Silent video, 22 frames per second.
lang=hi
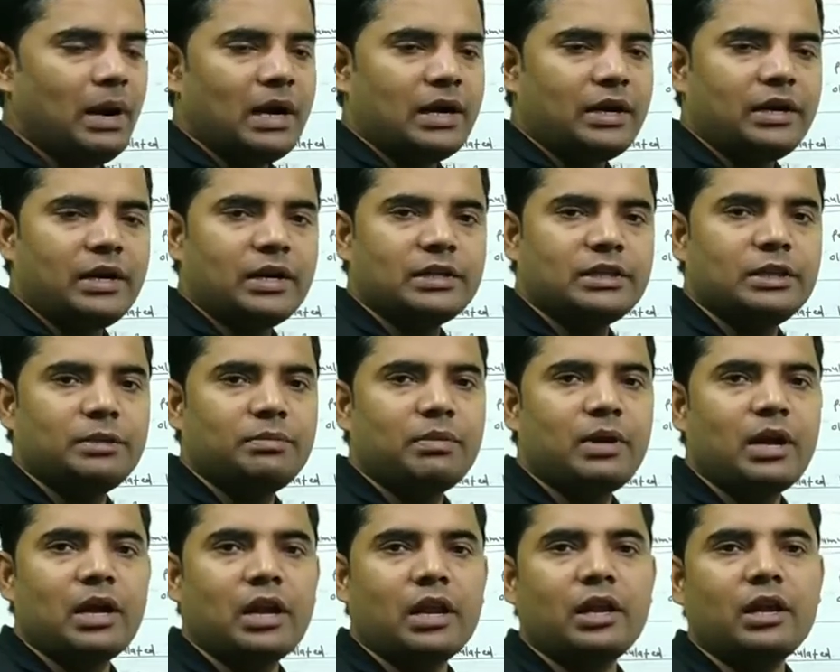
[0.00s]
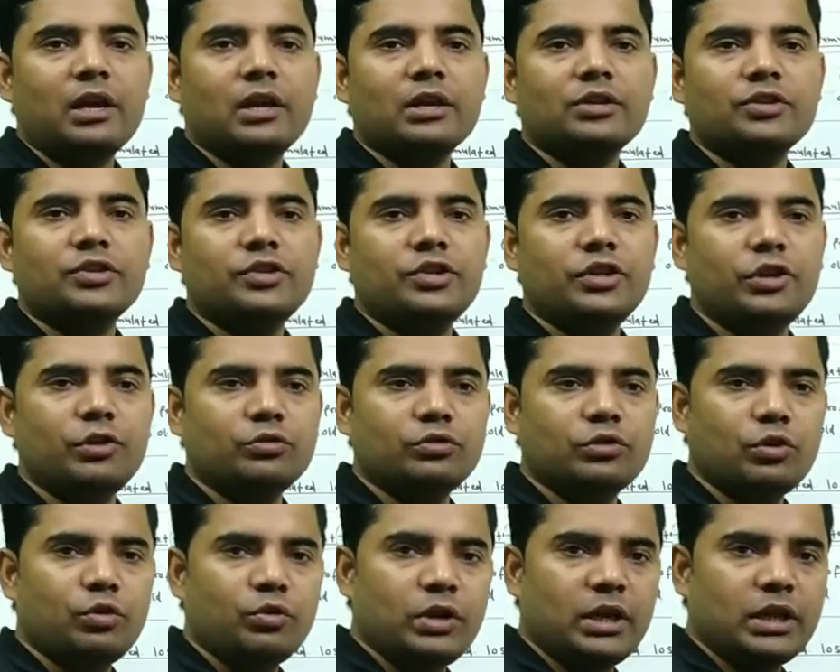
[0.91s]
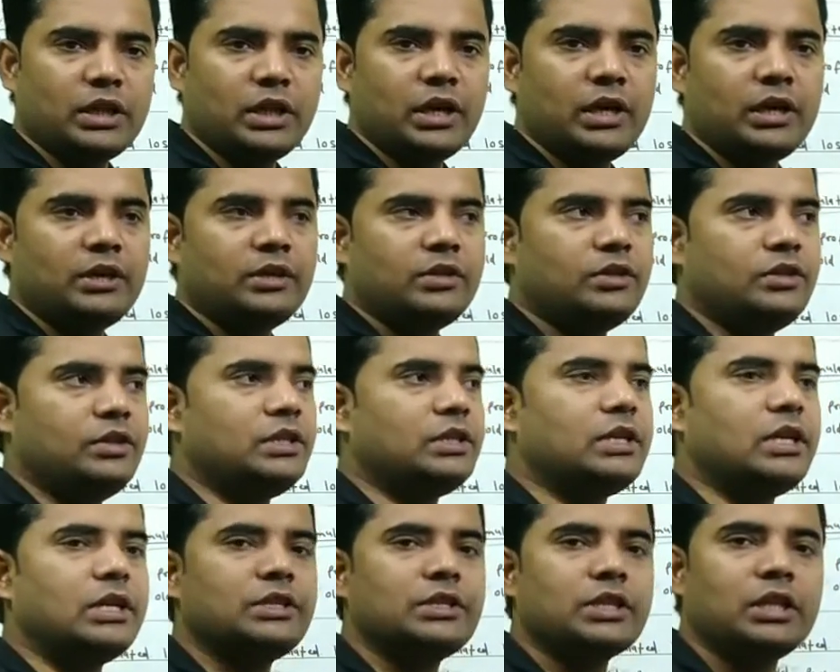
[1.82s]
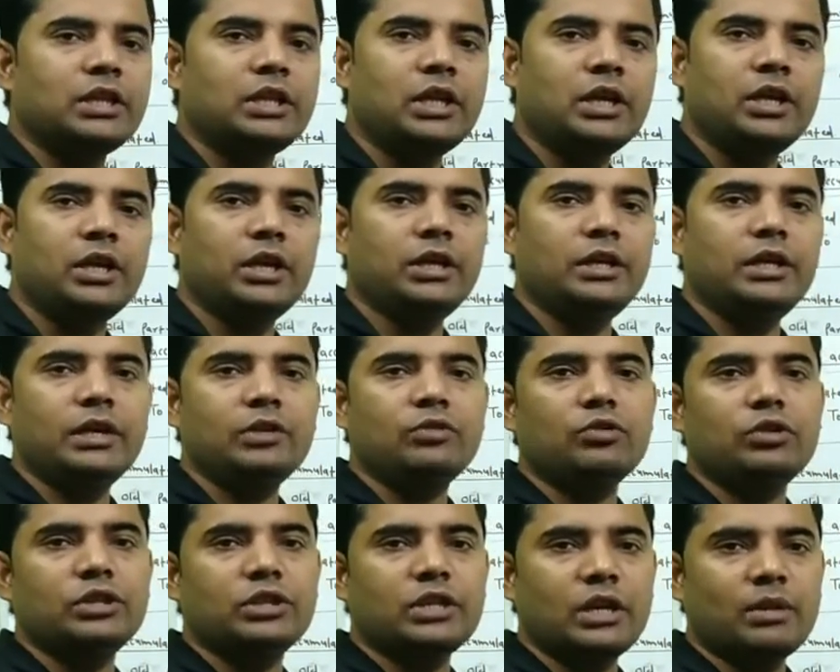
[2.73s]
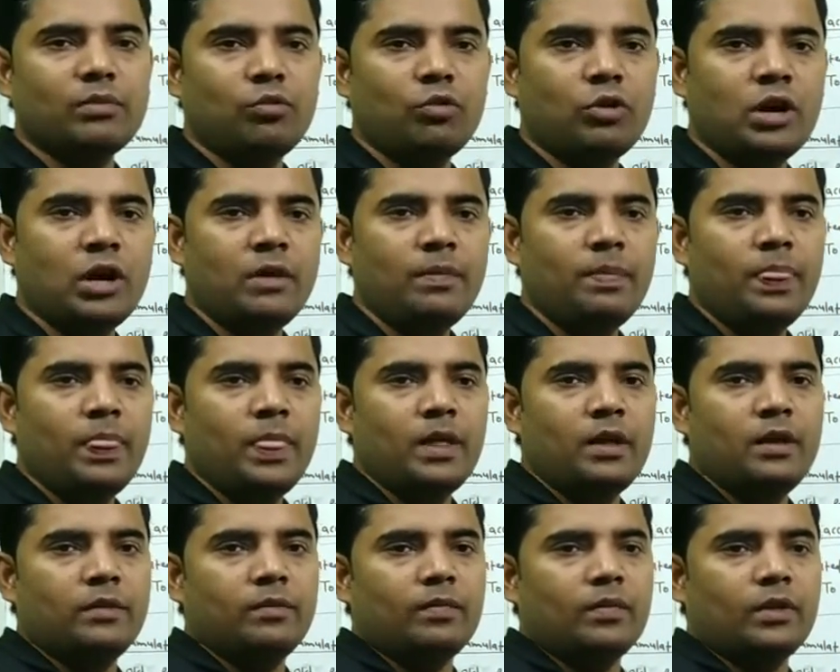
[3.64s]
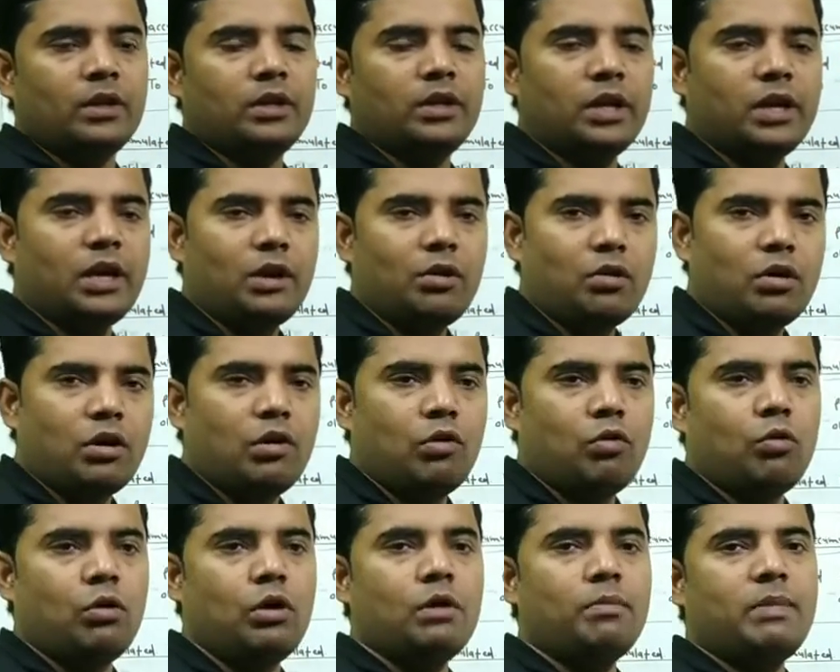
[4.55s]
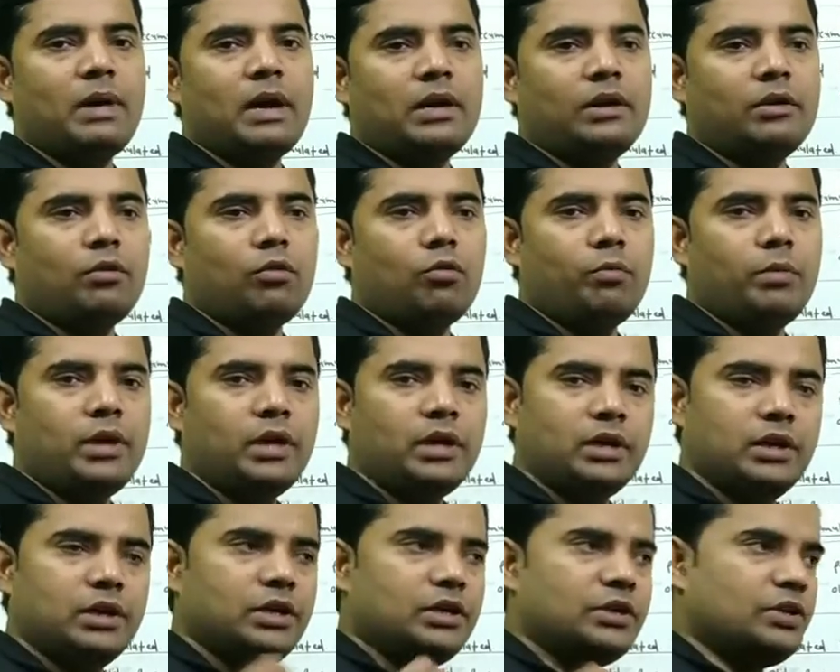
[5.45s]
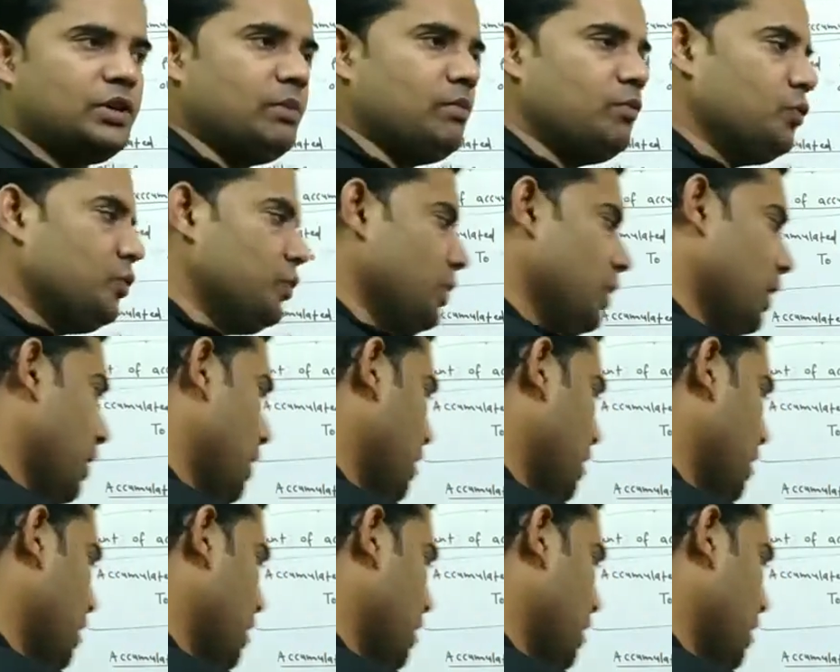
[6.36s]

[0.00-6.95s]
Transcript: पार्टनरशिप का रिकन्स्टिट्यूशन हो जाता है जिसके चलते ये जो रिजर्व होगा ये क्या होगा ओल्ड पार्टनरों में डिस्ट्रीब्यूट हो